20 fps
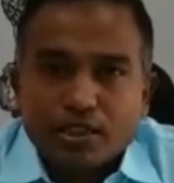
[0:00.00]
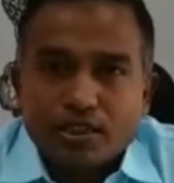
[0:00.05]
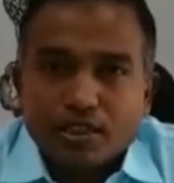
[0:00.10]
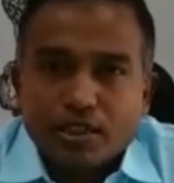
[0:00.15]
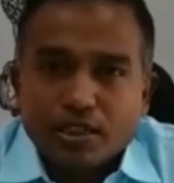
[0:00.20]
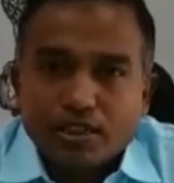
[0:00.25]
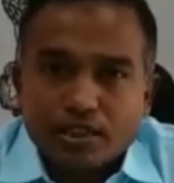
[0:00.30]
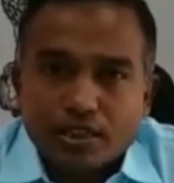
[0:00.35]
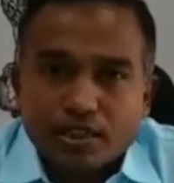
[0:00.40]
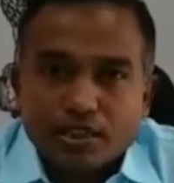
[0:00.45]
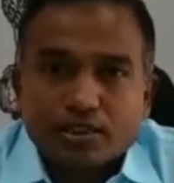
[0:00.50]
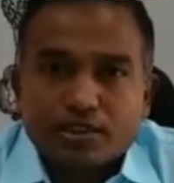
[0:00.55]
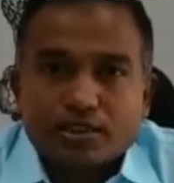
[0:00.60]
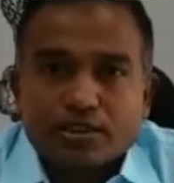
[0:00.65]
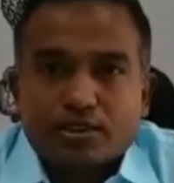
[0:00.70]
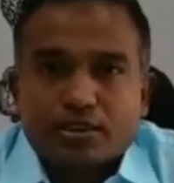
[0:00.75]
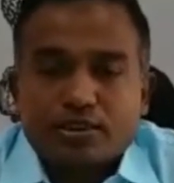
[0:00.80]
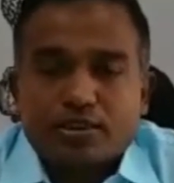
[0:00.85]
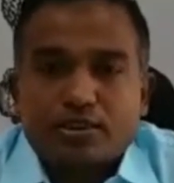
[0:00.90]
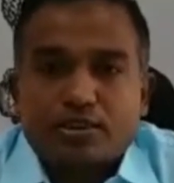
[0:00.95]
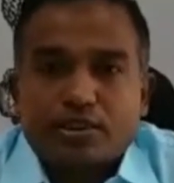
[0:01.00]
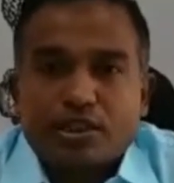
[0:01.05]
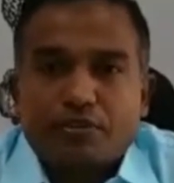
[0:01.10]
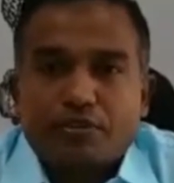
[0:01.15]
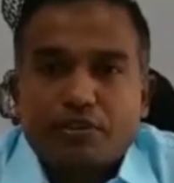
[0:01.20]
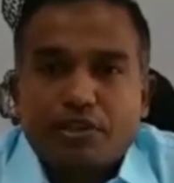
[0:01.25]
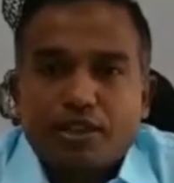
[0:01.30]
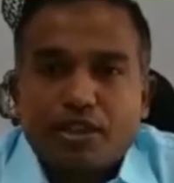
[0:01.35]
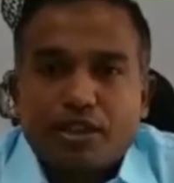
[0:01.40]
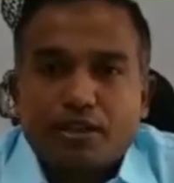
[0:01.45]
பின்பற்ற வேண்டும்
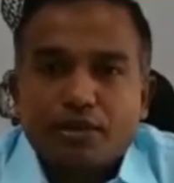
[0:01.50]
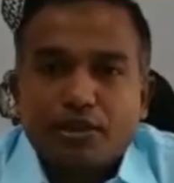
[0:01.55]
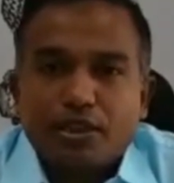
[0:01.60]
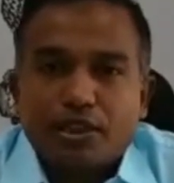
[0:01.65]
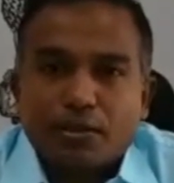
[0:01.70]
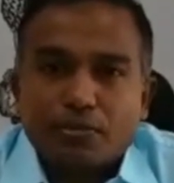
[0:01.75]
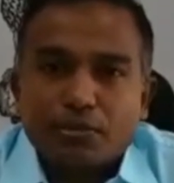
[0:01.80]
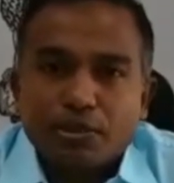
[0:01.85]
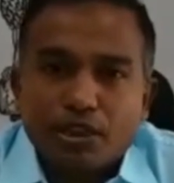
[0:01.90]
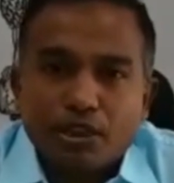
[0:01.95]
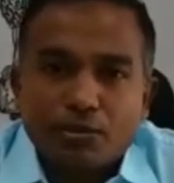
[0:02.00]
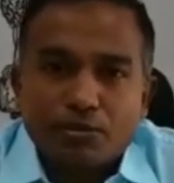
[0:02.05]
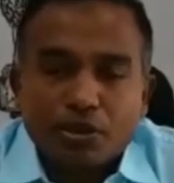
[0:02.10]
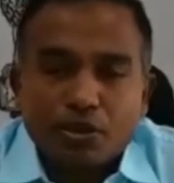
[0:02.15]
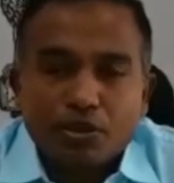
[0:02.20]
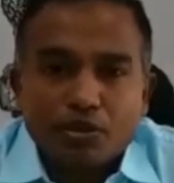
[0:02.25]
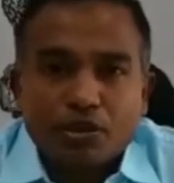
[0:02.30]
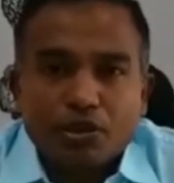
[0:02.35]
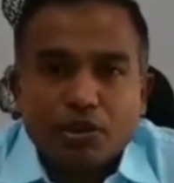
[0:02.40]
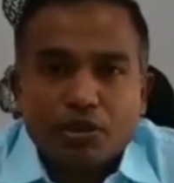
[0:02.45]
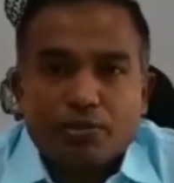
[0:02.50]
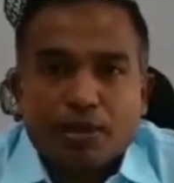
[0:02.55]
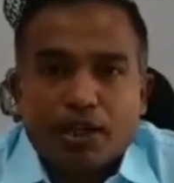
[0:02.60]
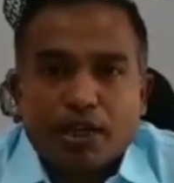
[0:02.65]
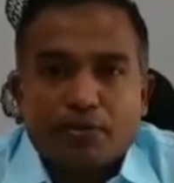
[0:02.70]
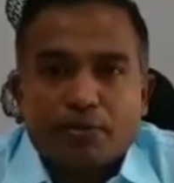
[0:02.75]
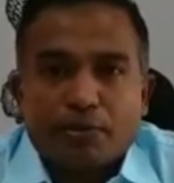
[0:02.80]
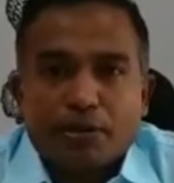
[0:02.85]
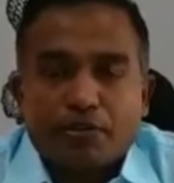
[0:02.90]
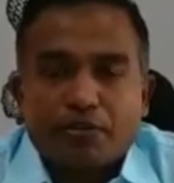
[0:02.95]
என்று மாநகராட்சி
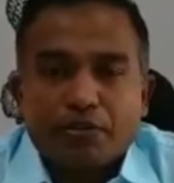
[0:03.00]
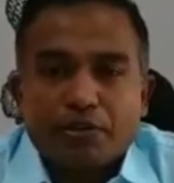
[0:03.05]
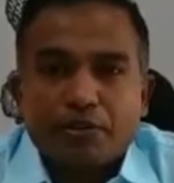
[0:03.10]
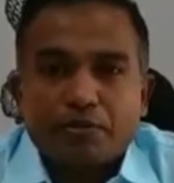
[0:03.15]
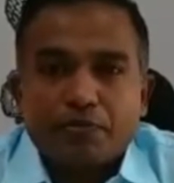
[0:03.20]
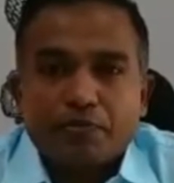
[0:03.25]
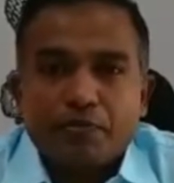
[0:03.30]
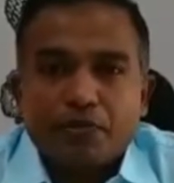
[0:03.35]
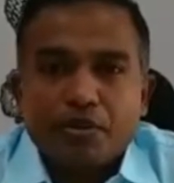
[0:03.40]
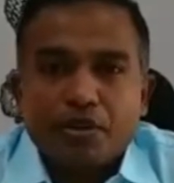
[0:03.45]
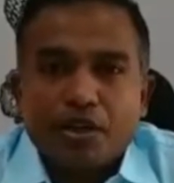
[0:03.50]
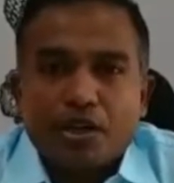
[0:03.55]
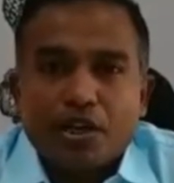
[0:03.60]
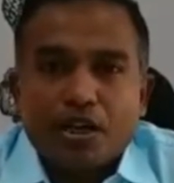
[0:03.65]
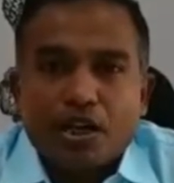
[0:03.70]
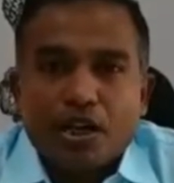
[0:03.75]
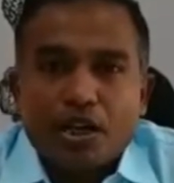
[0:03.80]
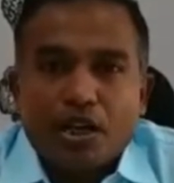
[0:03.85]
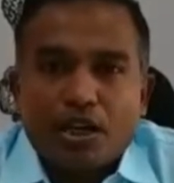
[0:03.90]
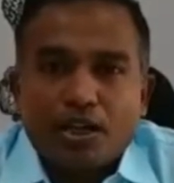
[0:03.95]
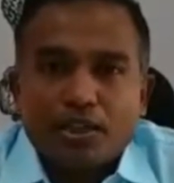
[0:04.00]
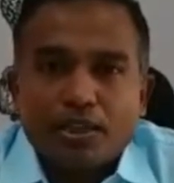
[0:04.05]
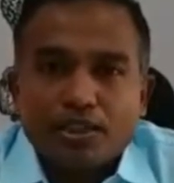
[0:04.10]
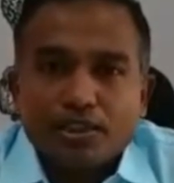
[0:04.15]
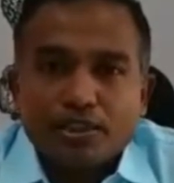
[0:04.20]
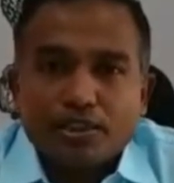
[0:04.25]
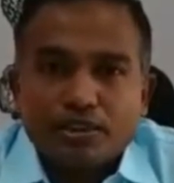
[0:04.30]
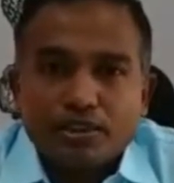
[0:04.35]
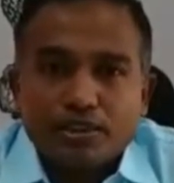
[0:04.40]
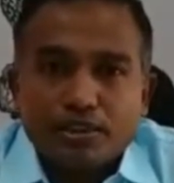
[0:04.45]
ஆணையர் கோரிக்கை
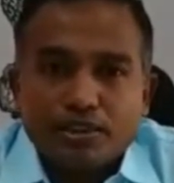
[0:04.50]
விடுத்துள்ளார்